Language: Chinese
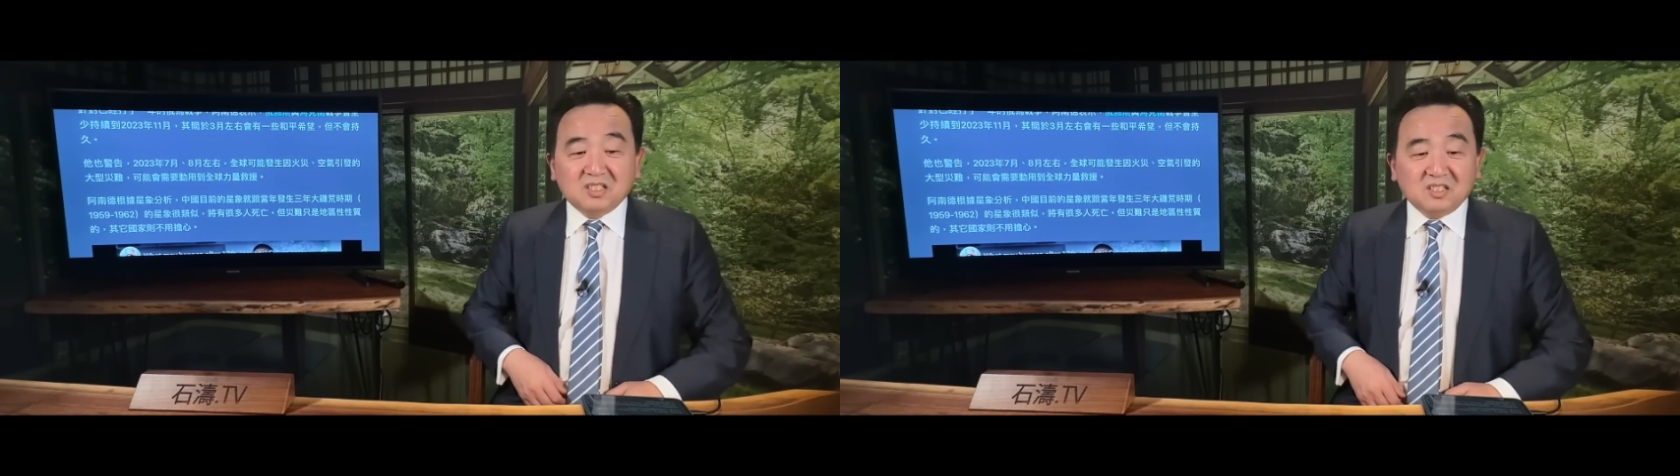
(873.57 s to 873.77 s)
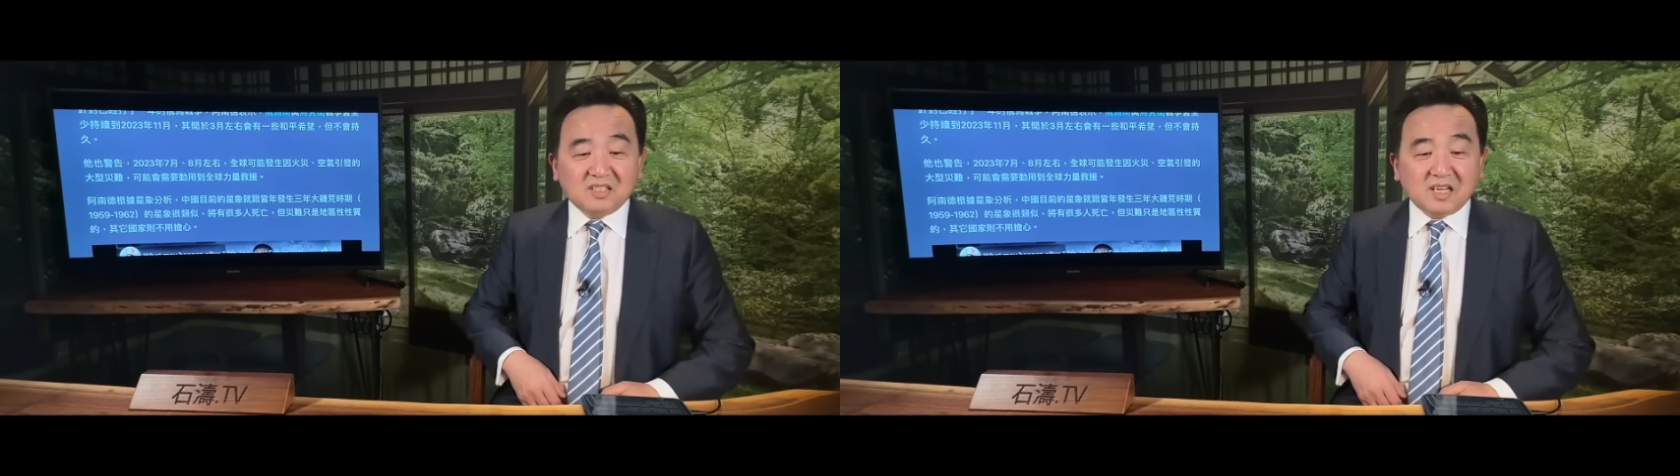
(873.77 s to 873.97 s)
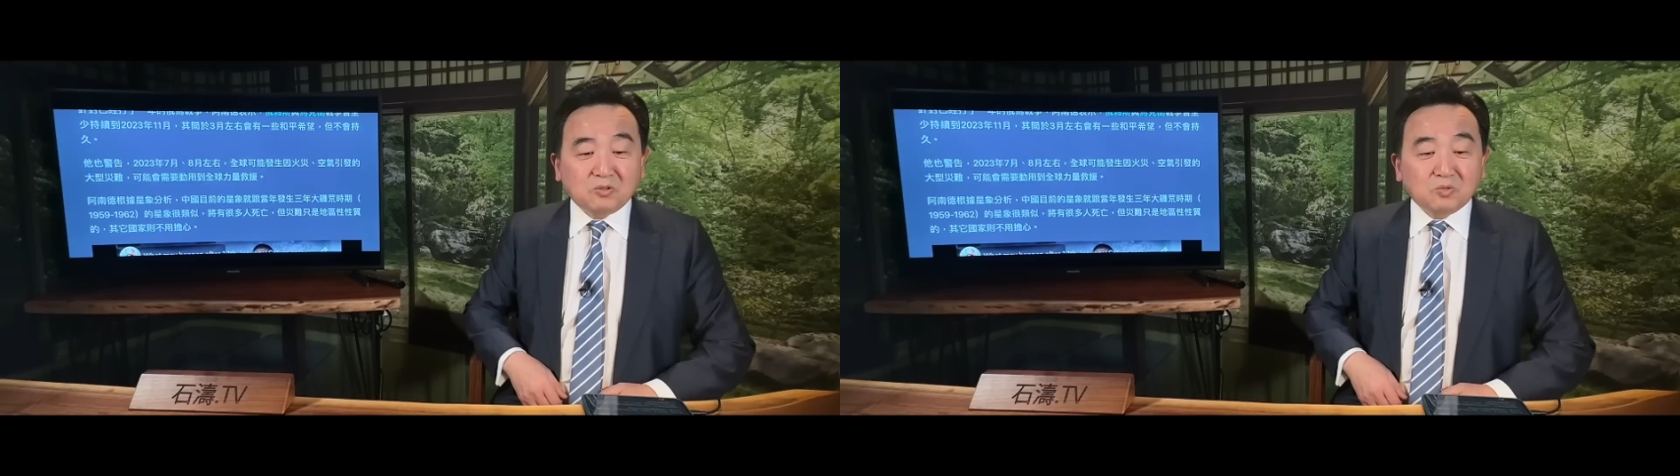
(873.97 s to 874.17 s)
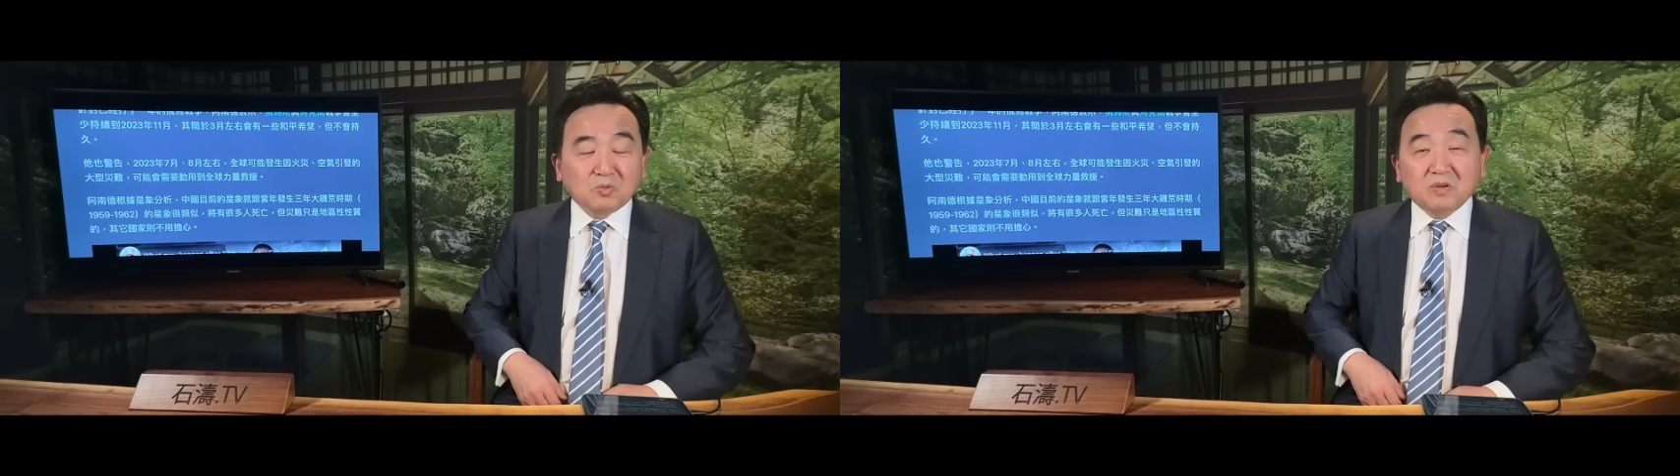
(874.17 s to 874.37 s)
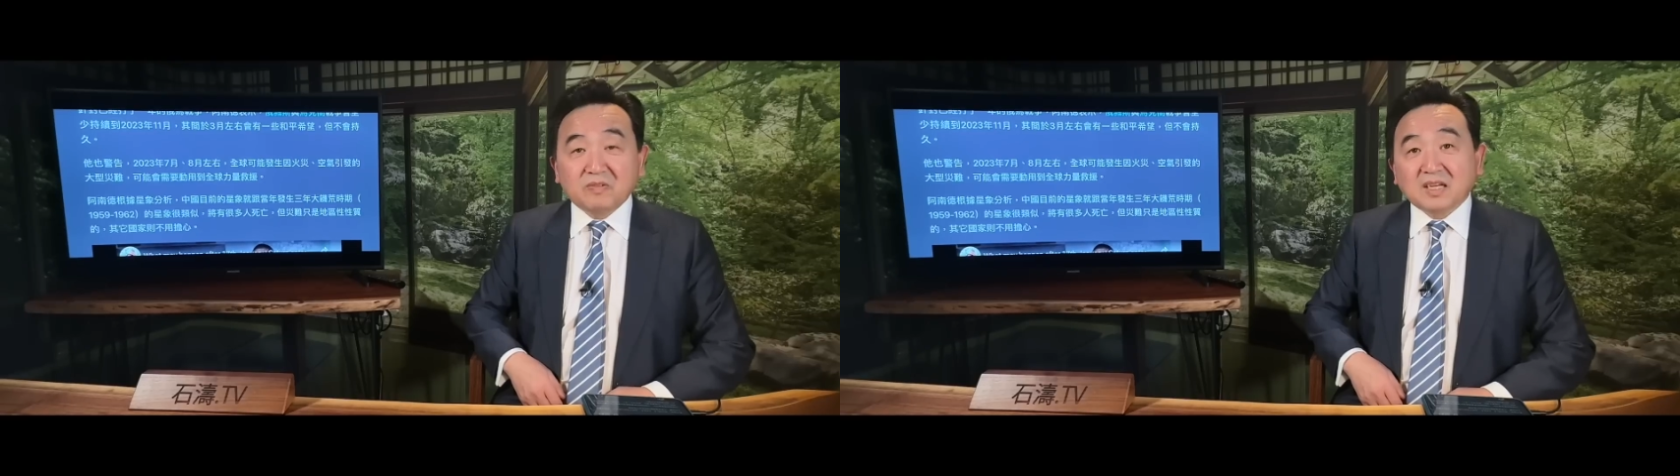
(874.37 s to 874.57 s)
只在中
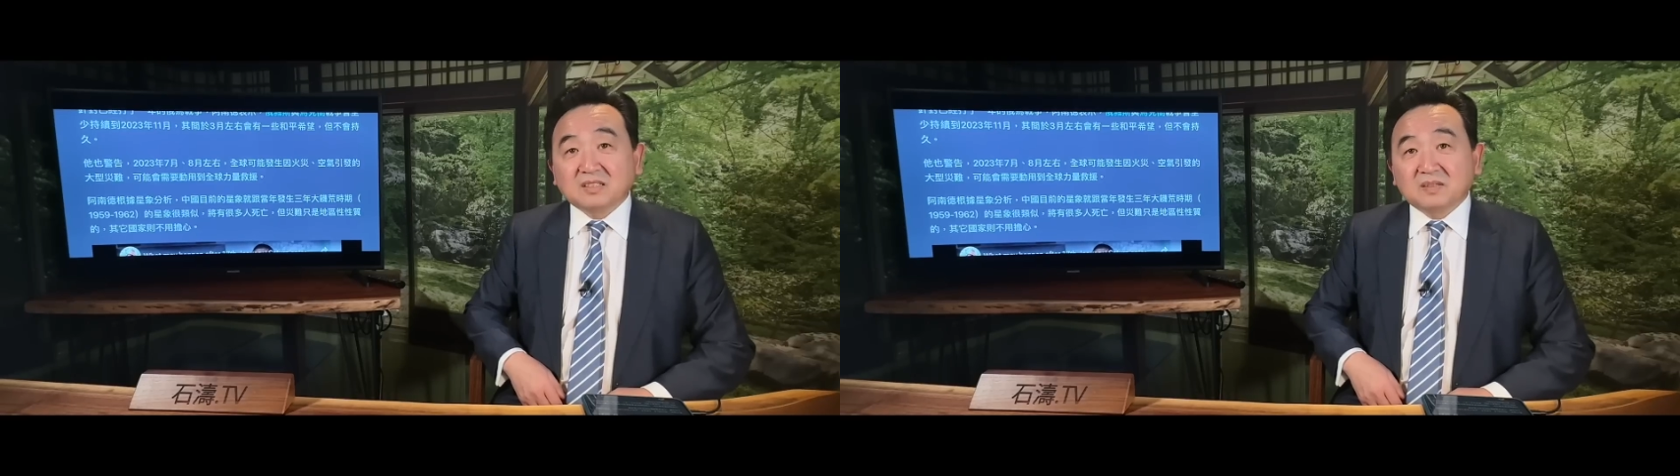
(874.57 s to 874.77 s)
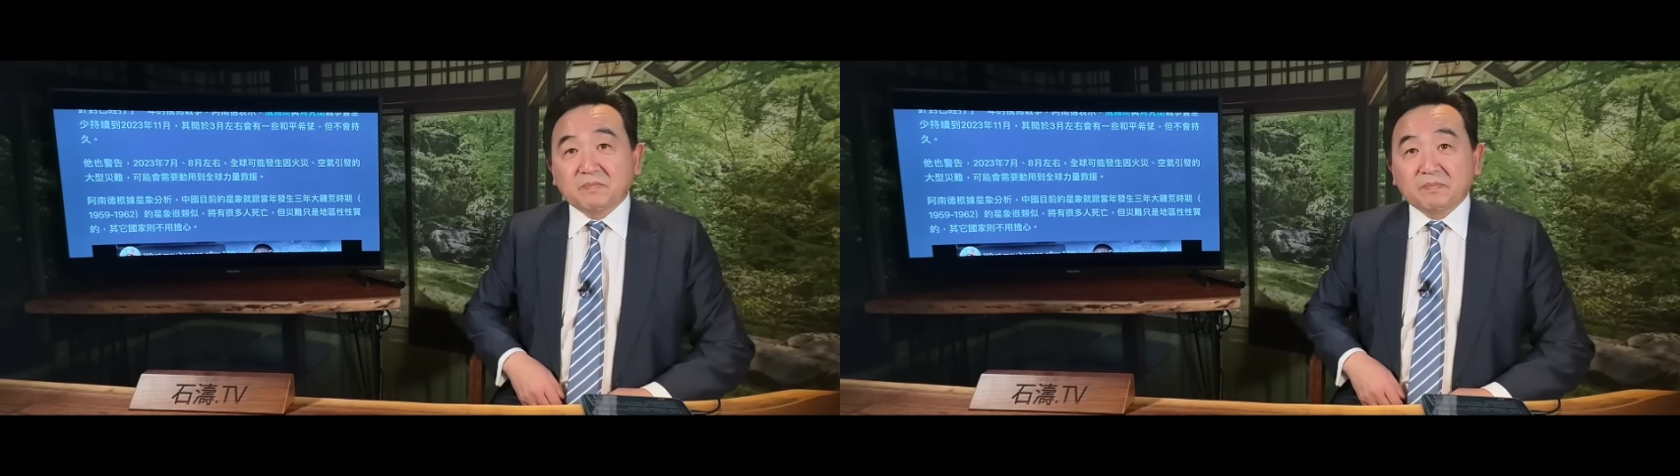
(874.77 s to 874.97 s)
国发生。